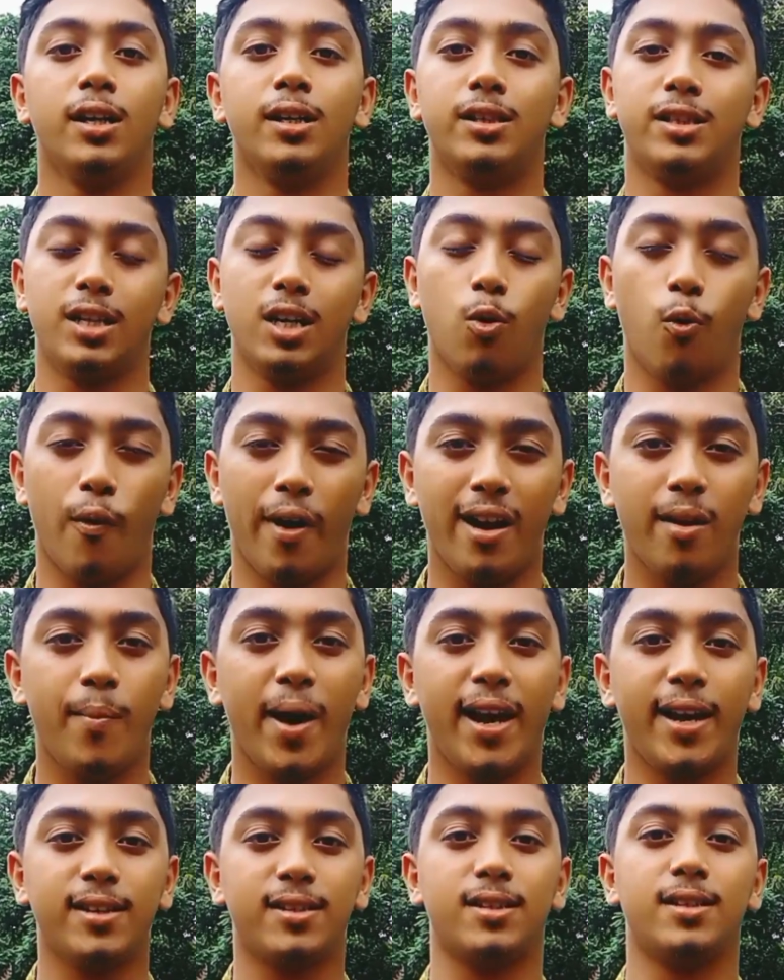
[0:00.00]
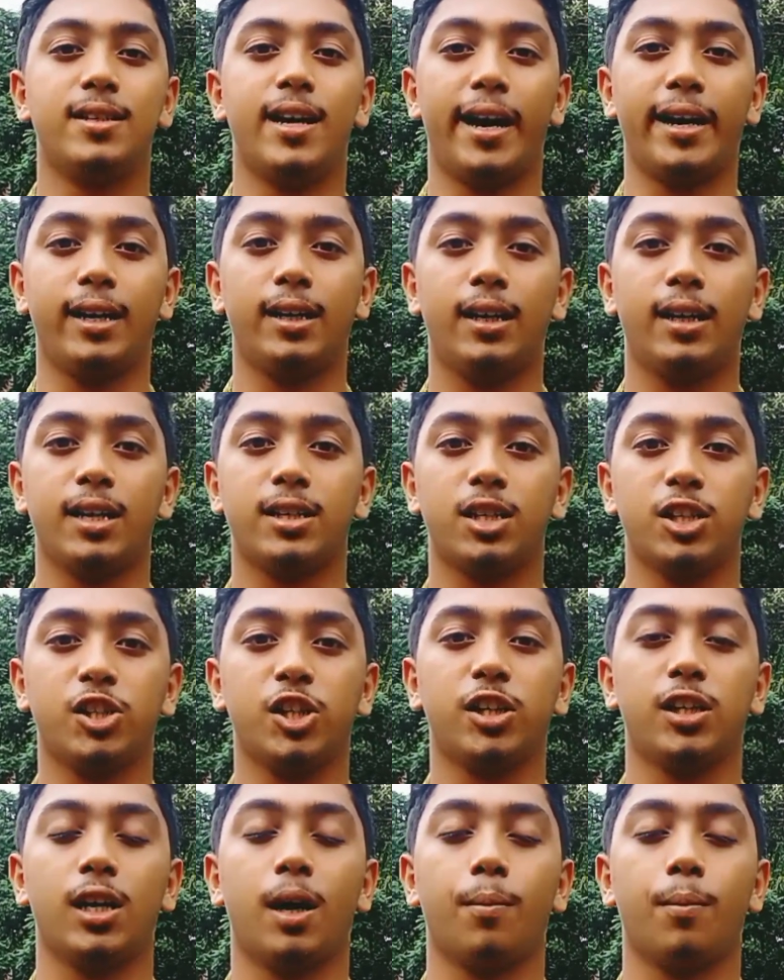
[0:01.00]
যে ওয়েল ব্যালেন্সড ডায়েটটা আছে সেটা